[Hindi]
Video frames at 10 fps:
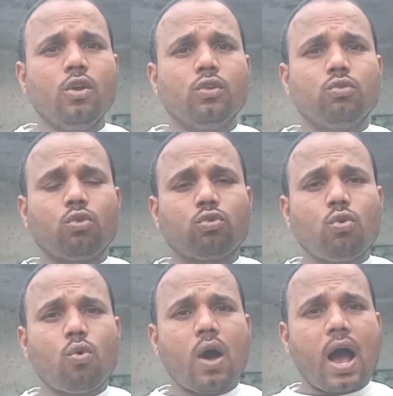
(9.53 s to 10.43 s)
दोस्तों
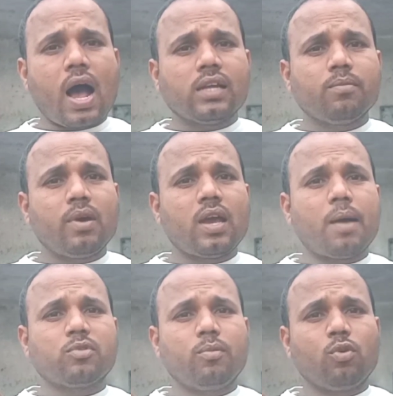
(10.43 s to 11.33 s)
आज मैं आप
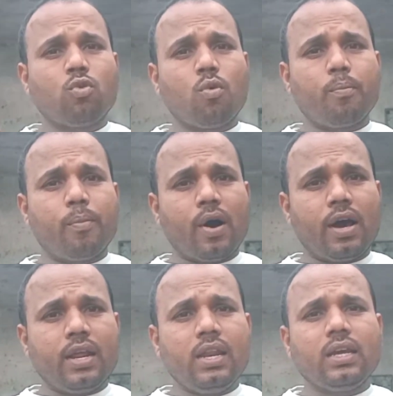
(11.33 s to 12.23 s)
सभी को
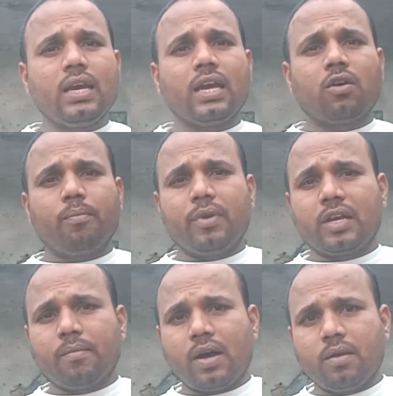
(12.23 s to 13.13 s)
बहरीन के एक कंपनी के
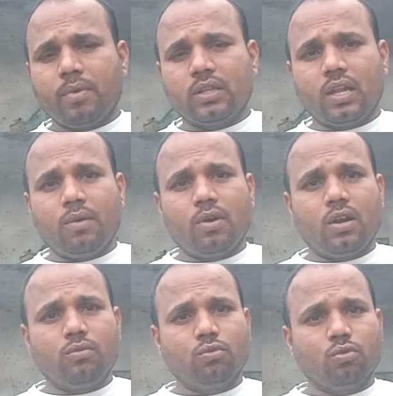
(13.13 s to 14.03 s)
बारे में बताने वाला
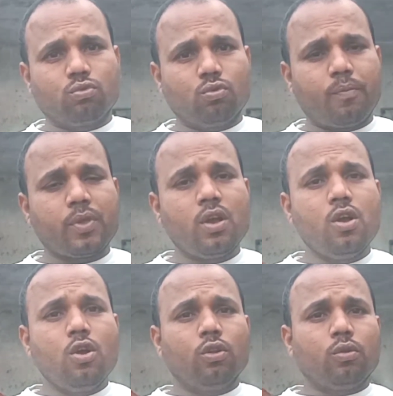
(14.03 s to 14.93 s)
हूं दोस्तों
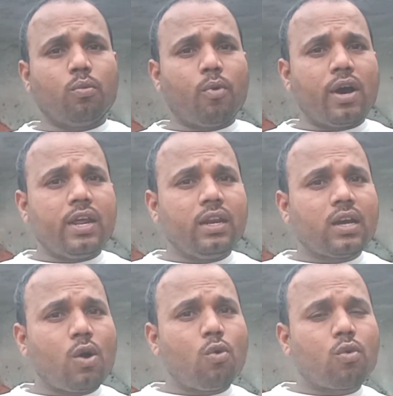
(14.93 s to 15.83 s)
तो तो बहरीन
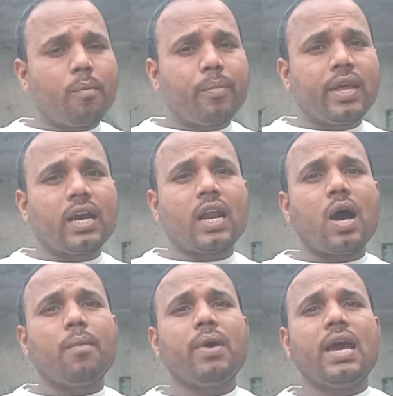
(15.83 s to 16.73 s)
का वो कंपनी का
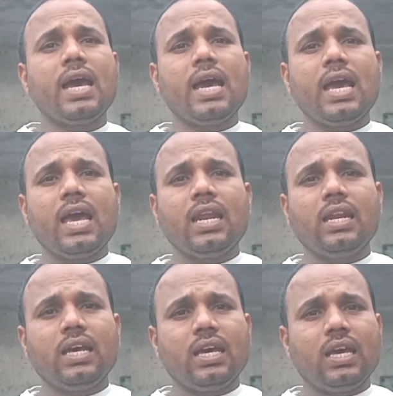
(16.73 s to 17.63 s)
नाम है एन
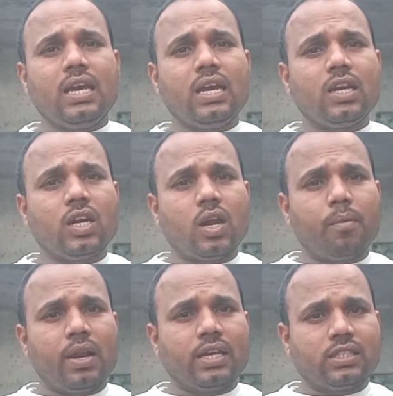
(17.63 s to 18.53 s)
ए
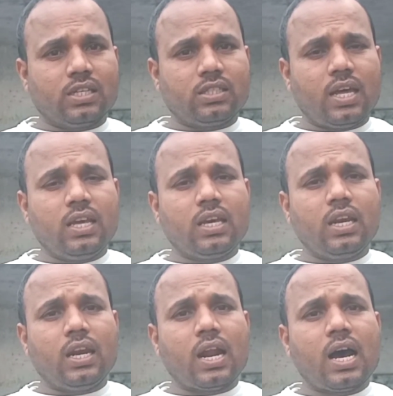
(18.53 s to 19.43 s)
डबल एस एस यानी कि
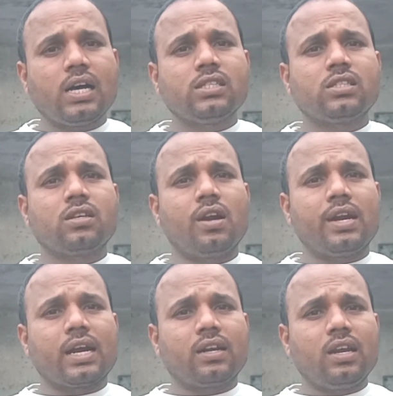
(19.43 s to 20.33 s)
नास
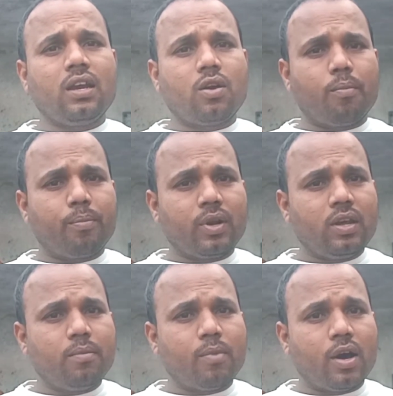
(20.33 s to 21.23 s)
कंटेक्टिंग
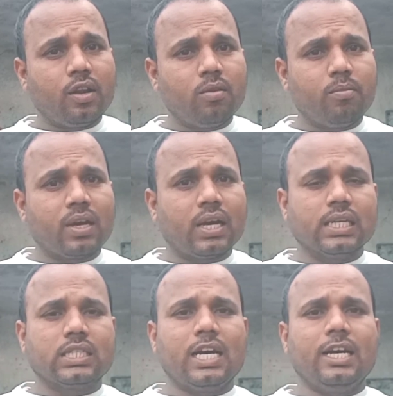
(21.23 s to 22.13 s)
कंपनी बहरीन में
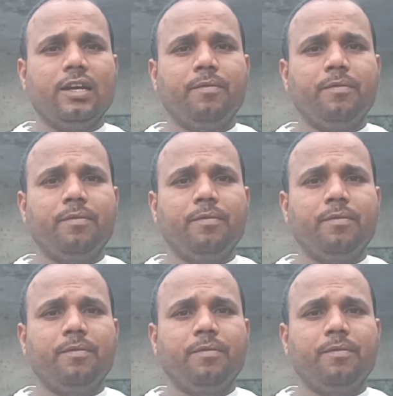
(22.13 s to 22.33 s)
कैसा है